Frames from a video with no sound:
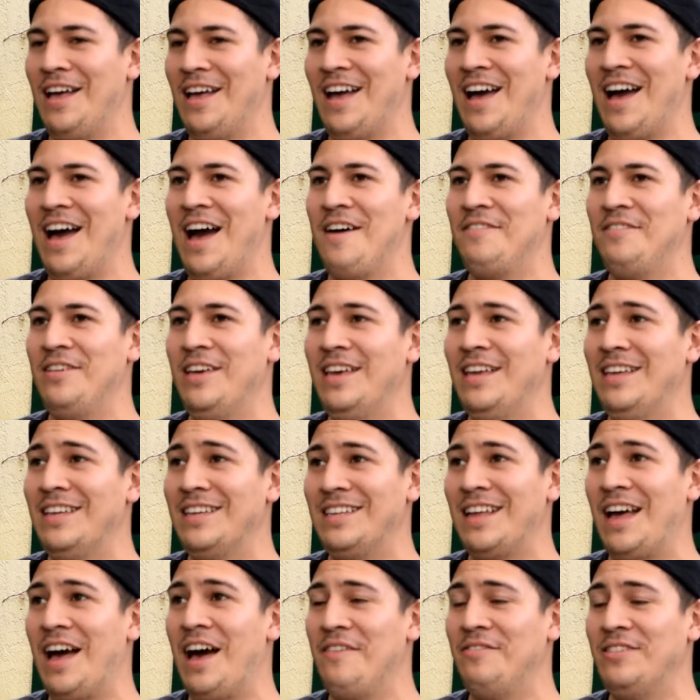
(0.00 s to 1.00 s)
Avi,
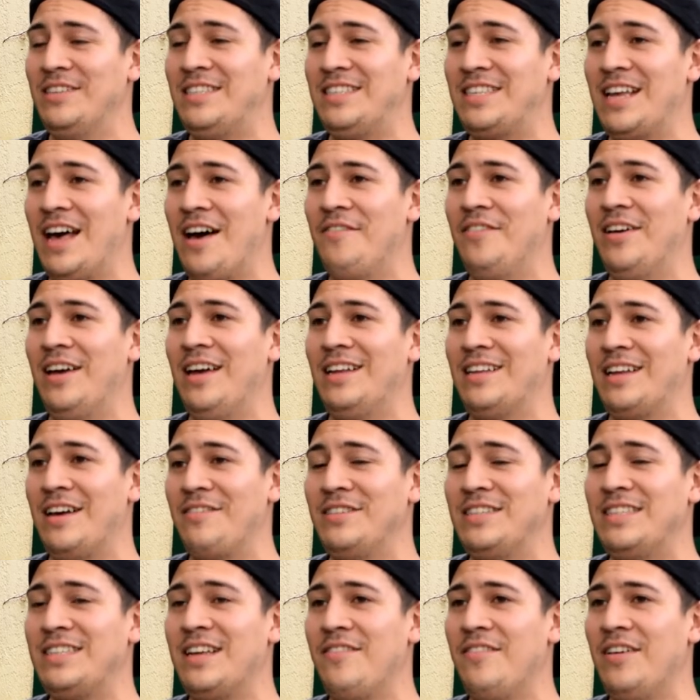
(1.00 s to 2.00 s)
sabe,
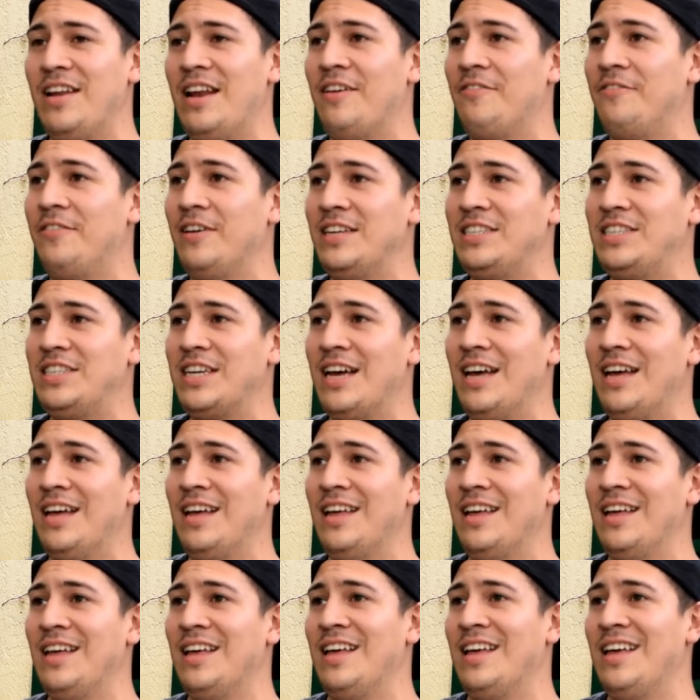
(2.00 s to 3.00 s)
sabe la fecha.
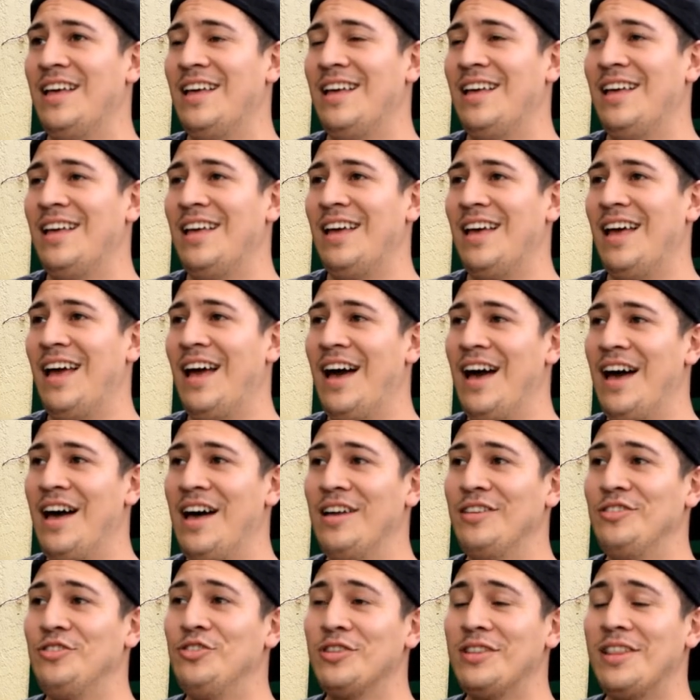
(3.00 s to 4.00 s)
Okay. Ah,
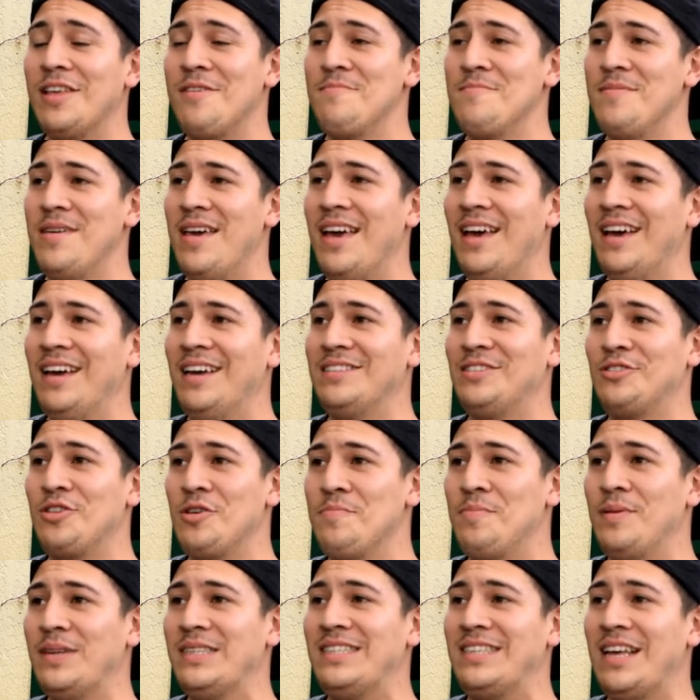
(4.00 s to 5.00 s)
yo también estoy
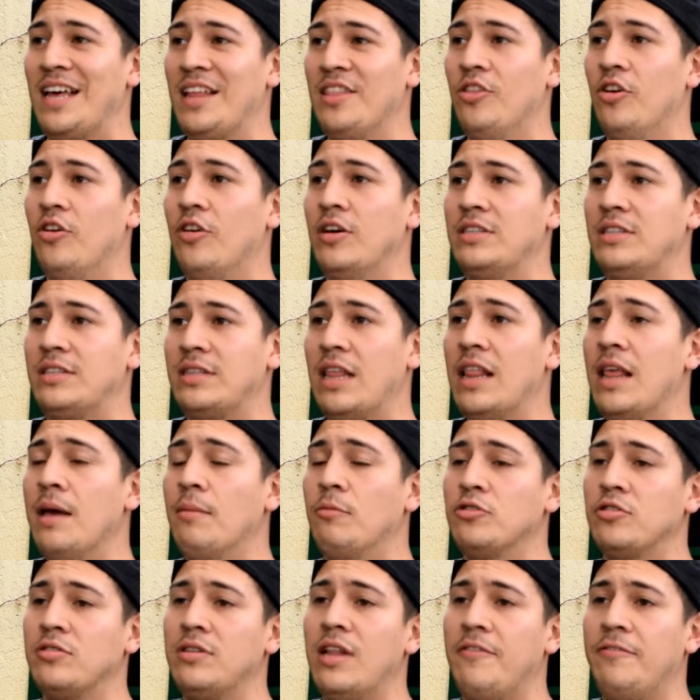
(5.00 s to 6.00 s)
pensando,
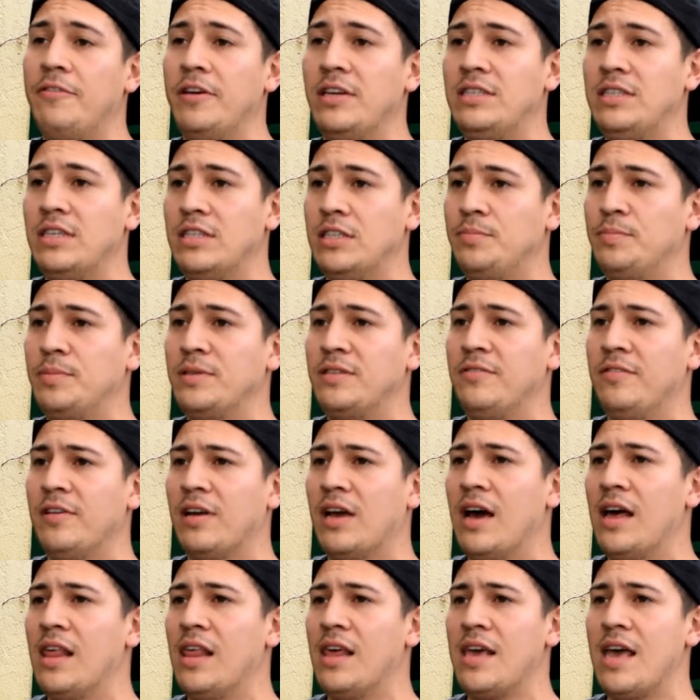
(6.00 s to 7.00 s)
teníamos una fecha
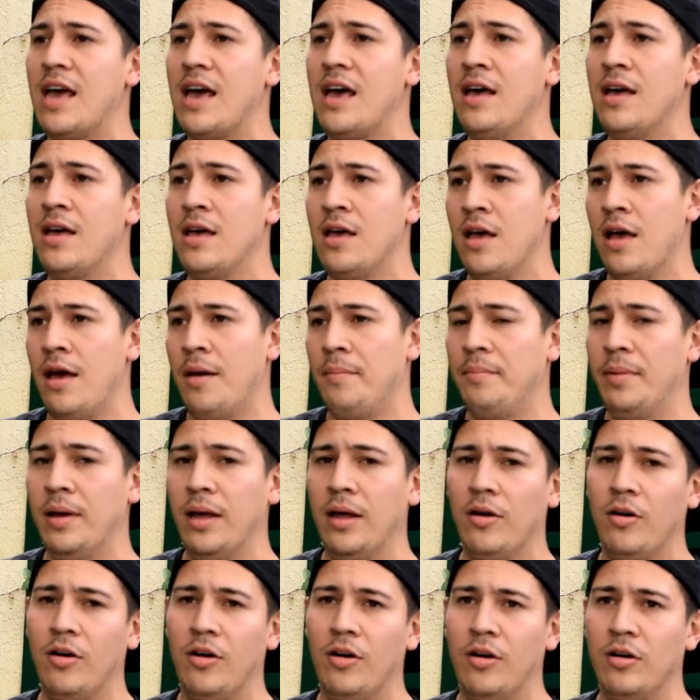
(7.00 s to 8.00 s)
especificada ya,
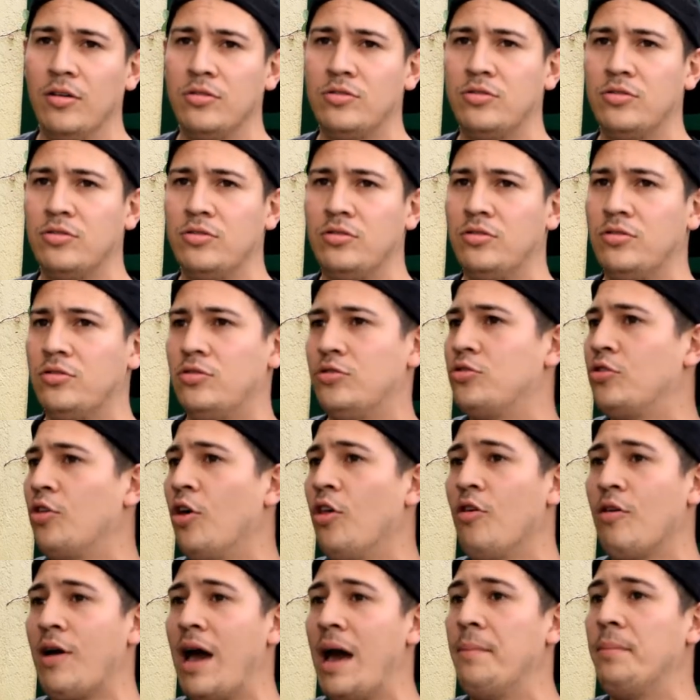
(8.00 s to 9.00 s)
pero
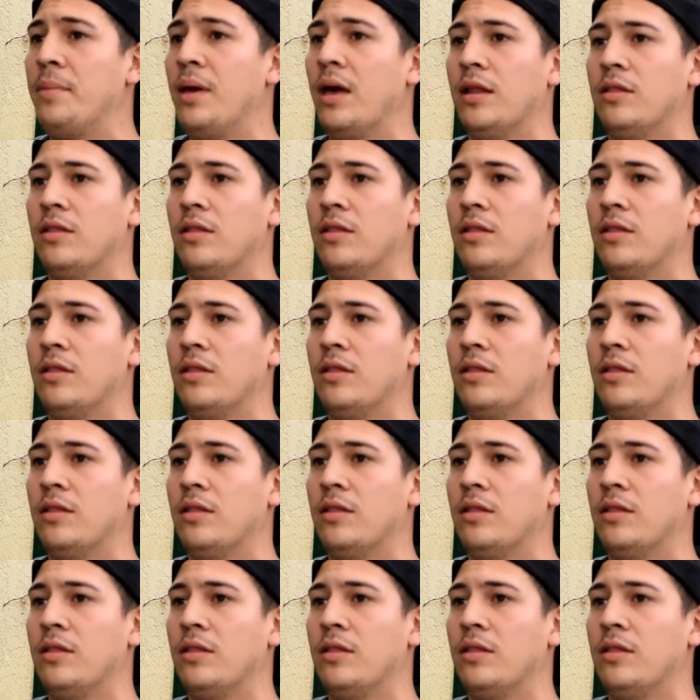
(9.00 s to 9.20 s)
todo cambia,